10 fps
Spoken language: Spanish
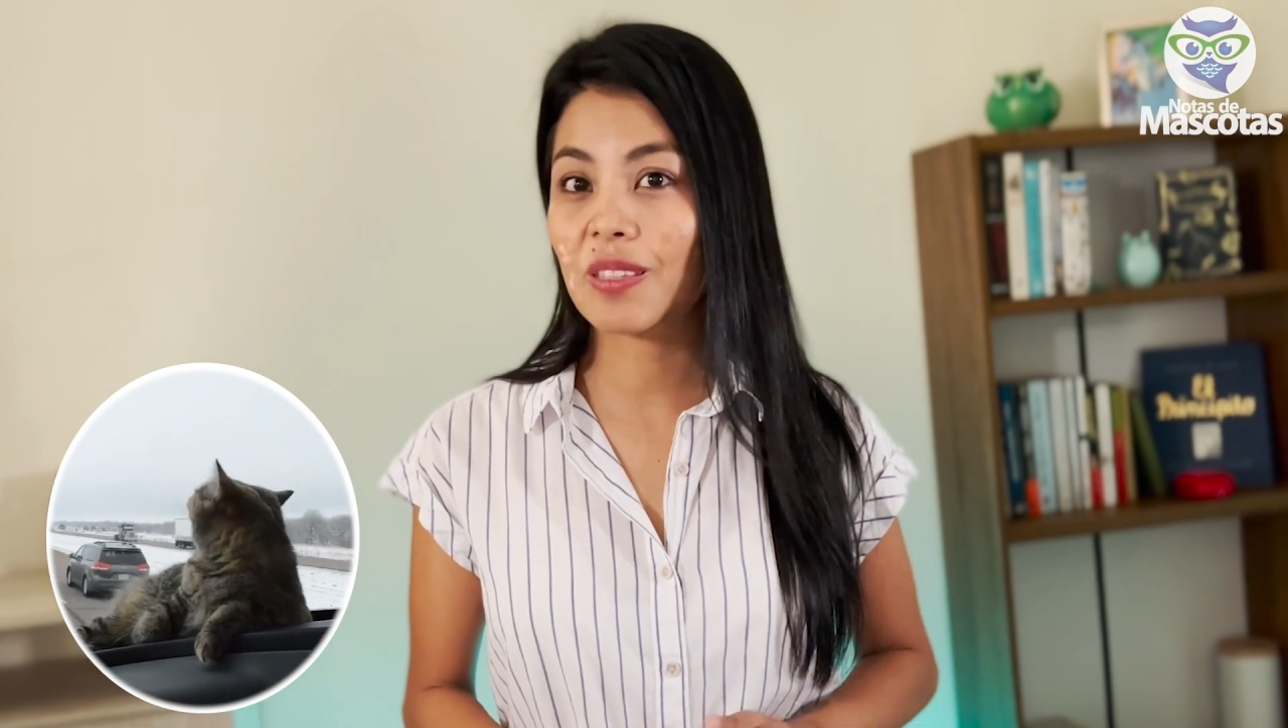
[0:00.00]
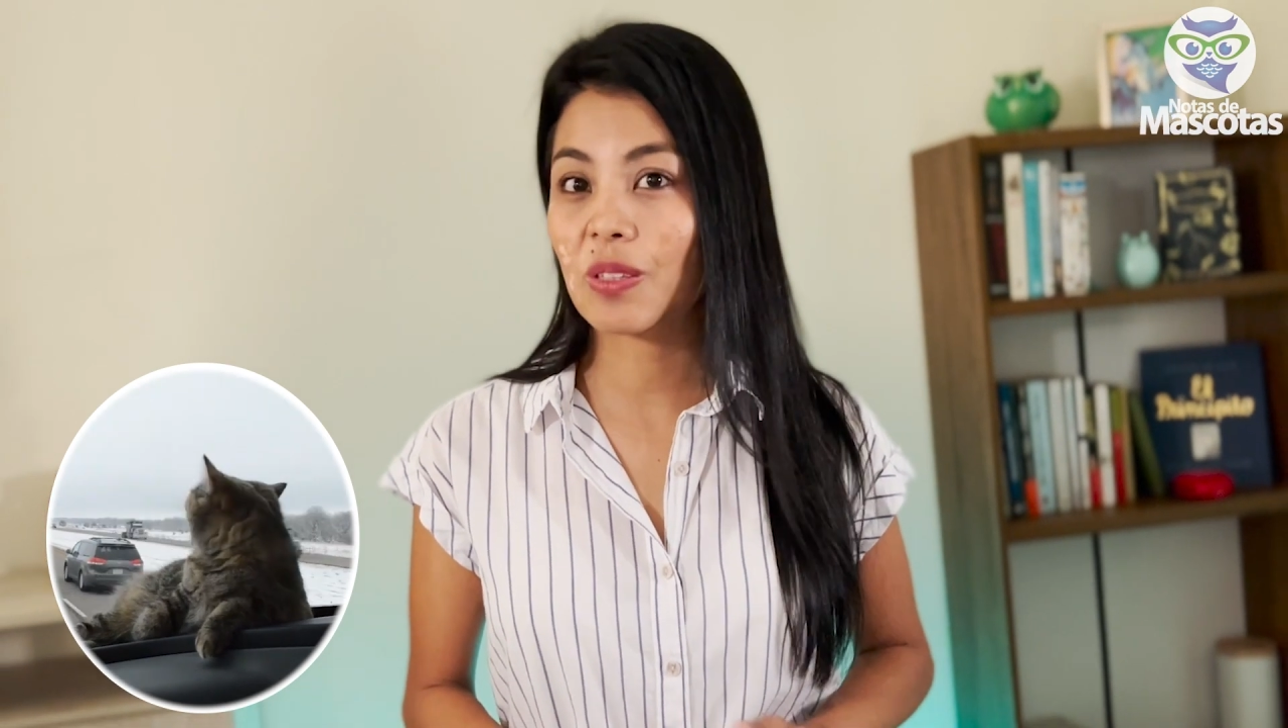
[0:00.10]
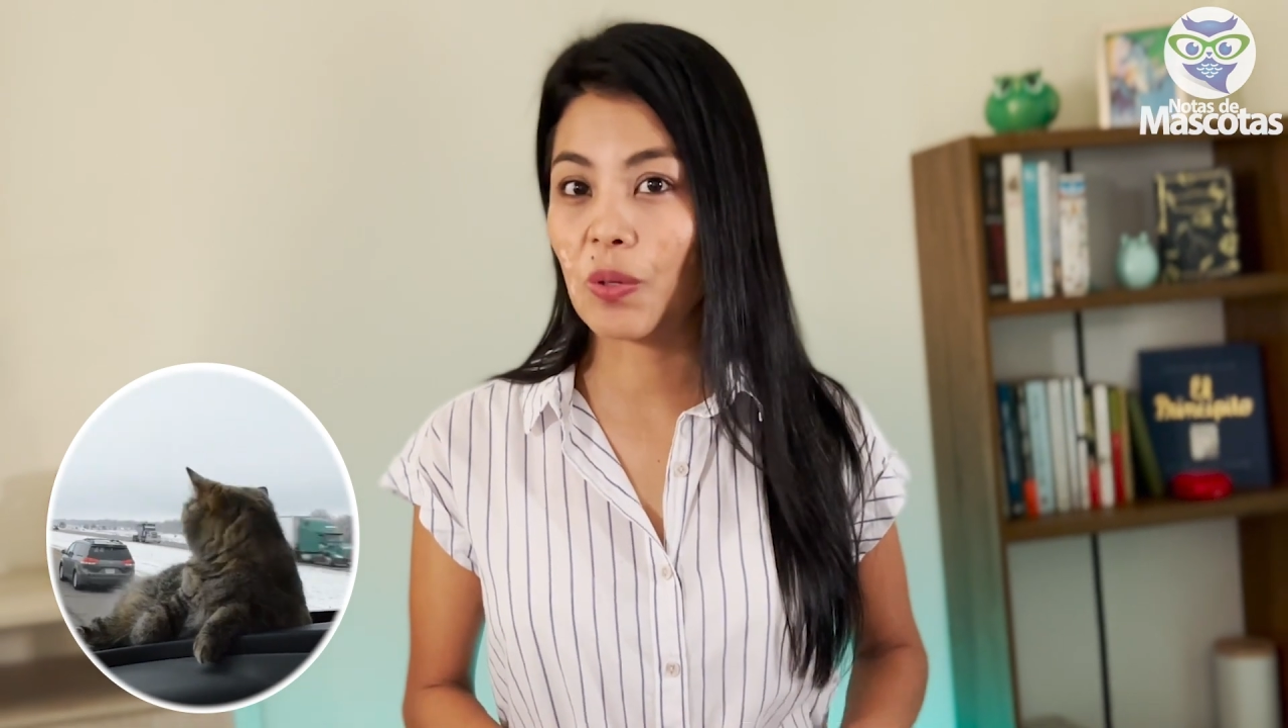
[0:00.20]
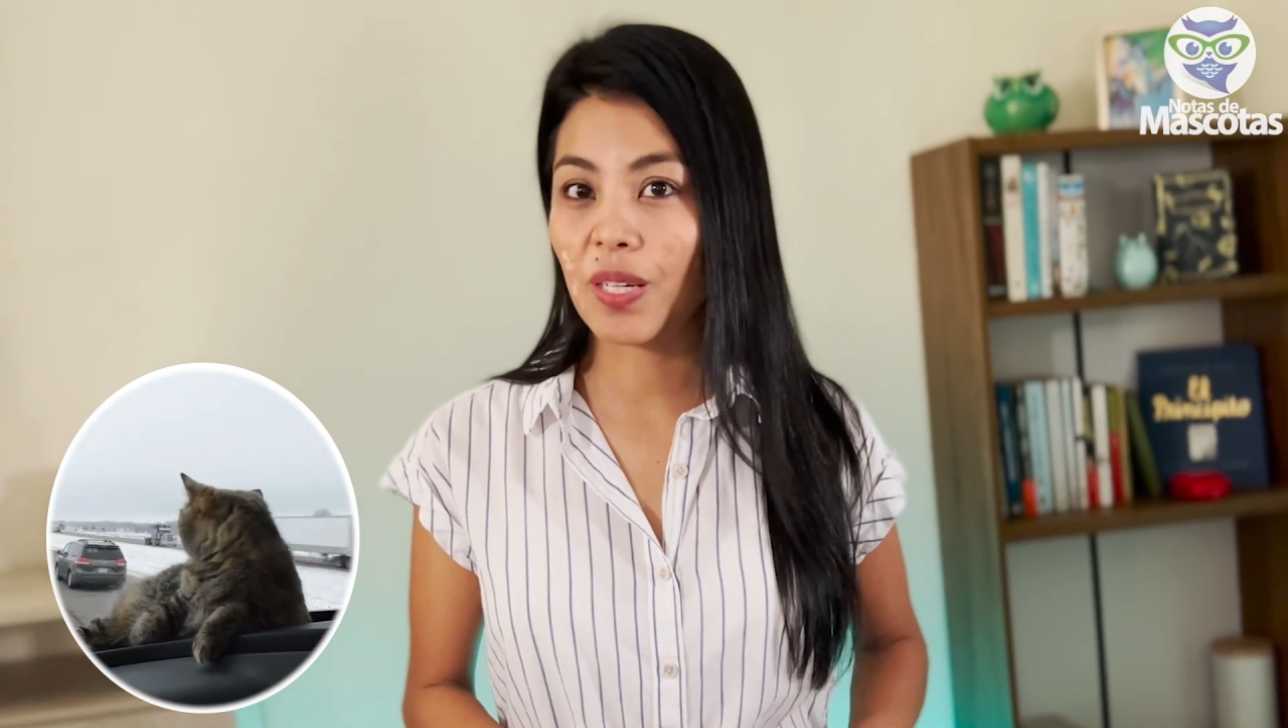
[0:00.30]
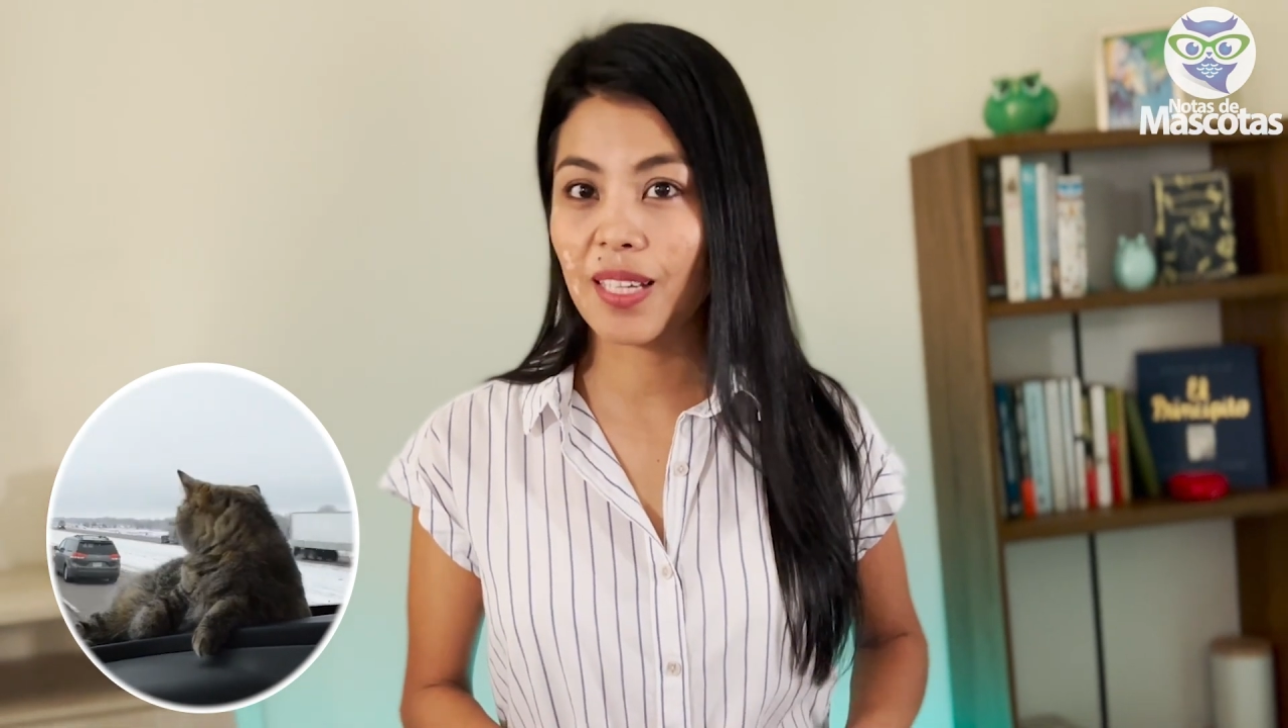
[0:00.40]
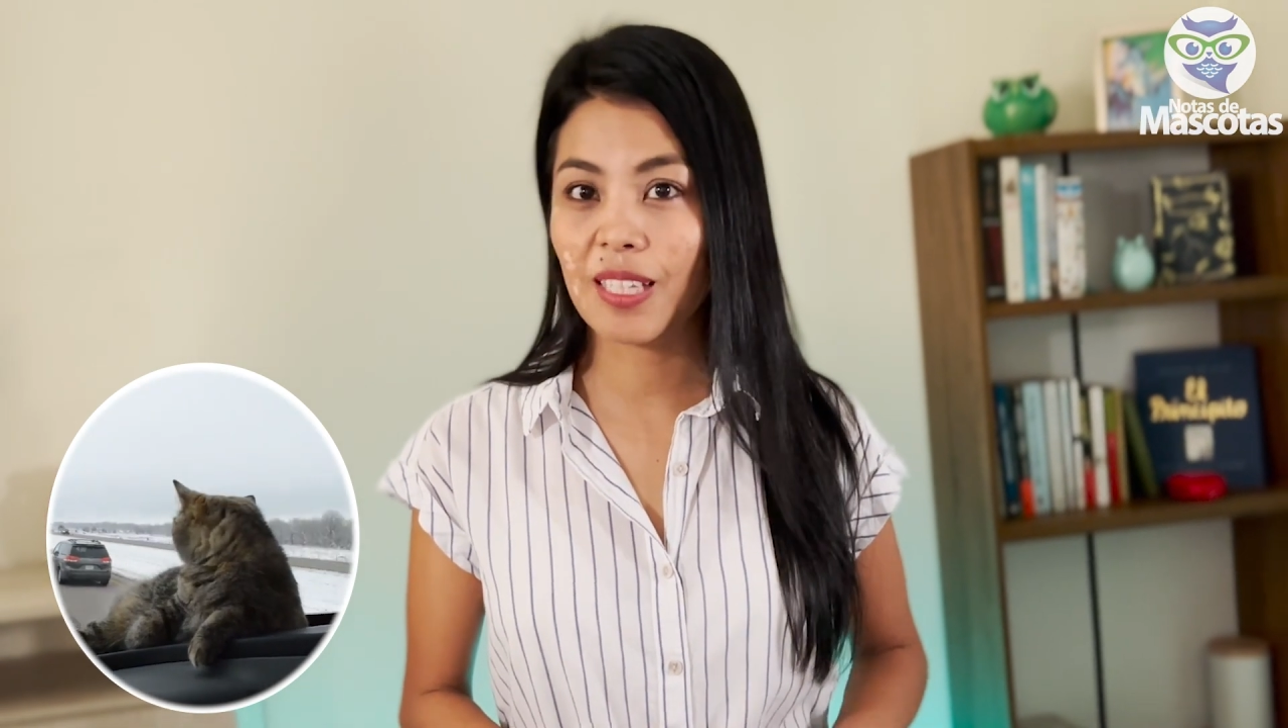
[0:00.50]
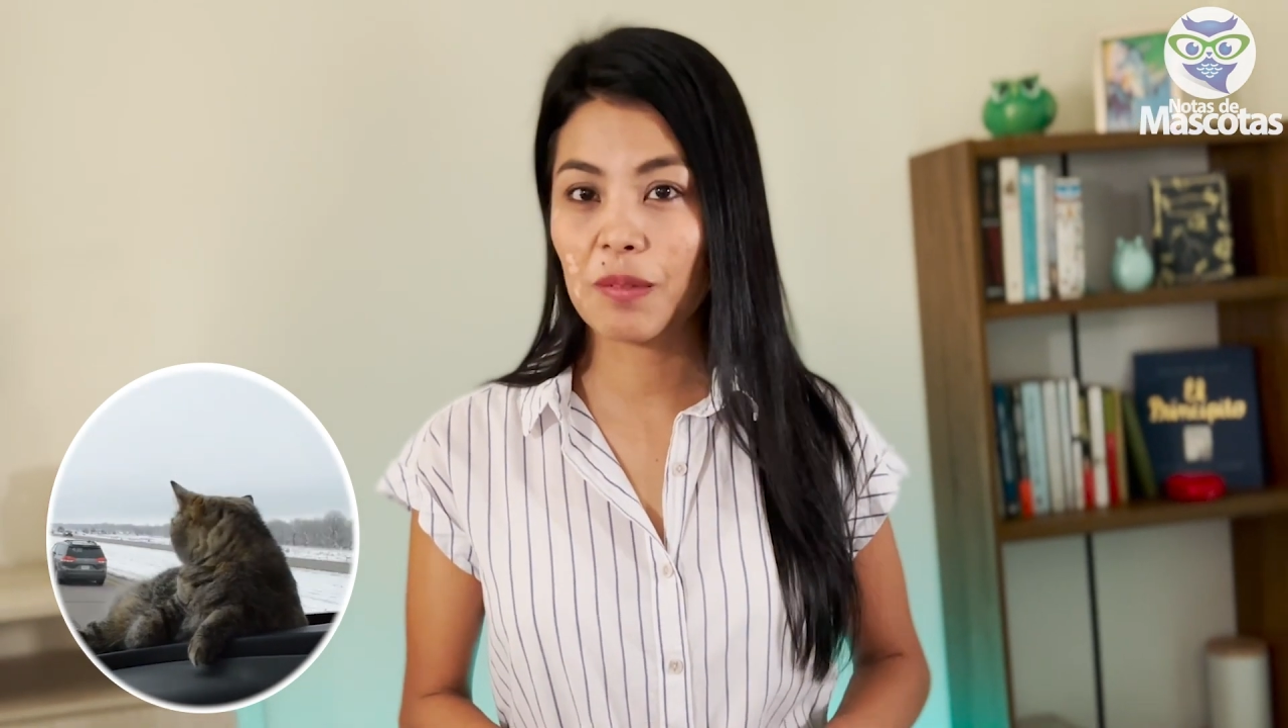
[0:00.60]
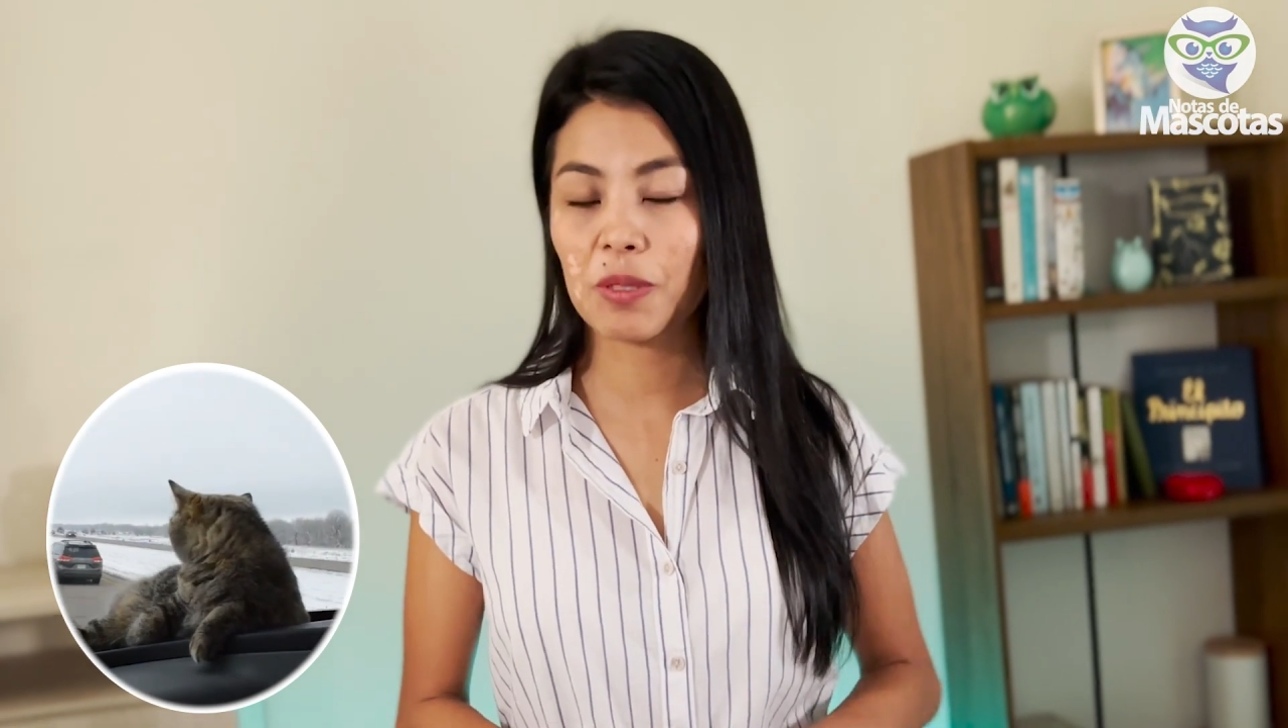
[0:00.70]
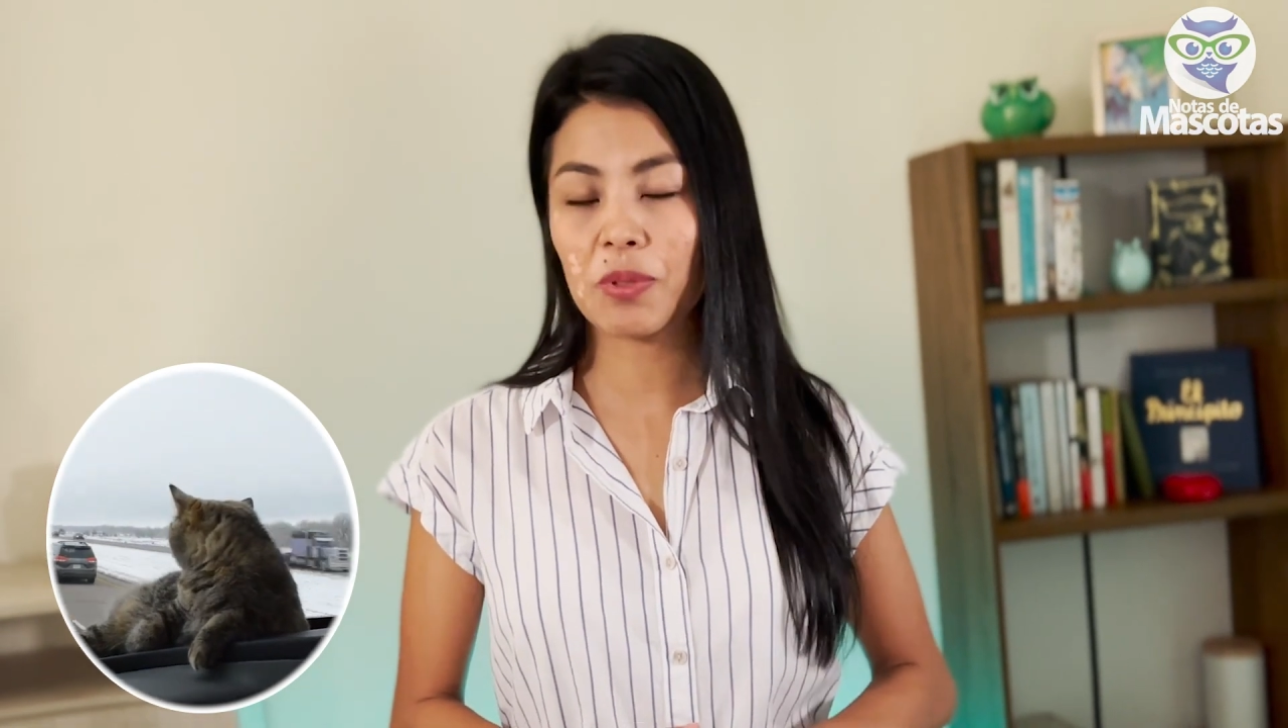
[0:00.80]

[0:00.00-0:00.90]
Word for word: Tora y David